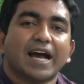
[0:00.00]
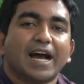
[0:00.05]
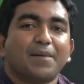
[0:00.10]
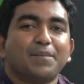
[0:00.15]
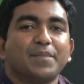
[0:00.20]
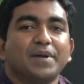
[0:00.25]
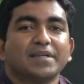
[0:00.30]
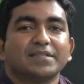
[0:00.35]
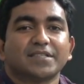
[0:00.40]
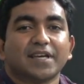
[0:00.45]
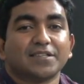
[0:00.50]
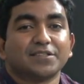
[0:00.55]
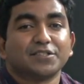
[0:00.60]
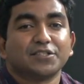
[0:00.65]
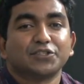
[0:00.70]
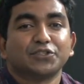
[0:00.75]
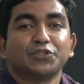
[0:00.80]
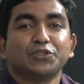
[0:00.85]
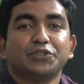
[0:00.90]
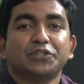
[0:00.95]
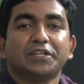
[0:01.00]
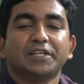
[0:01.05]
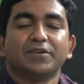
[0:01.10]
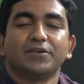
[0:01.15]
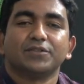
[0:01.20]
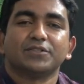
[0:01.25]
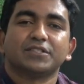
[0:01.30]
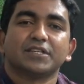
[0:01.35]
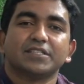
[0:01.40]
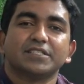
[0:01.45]
আমরা সাজেশন দিই
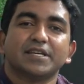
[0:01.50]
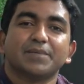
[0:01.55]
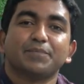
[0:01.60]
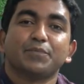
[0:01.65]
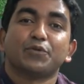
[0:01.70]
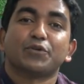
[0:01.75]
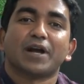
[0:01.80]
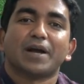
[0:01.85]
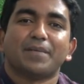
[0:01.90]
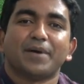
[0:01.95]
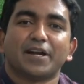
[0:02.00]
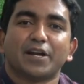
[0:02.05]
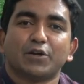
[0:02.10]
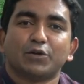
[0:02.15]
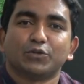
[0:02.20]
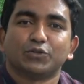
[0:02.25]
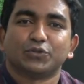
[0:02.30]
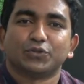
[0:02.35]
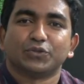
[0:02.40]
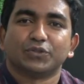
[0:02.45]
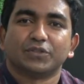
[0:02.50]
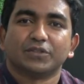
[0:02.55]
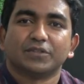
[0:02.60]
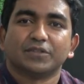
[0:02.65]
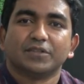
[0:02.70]
হচ্ছে যে পোকা মারার ওষুধ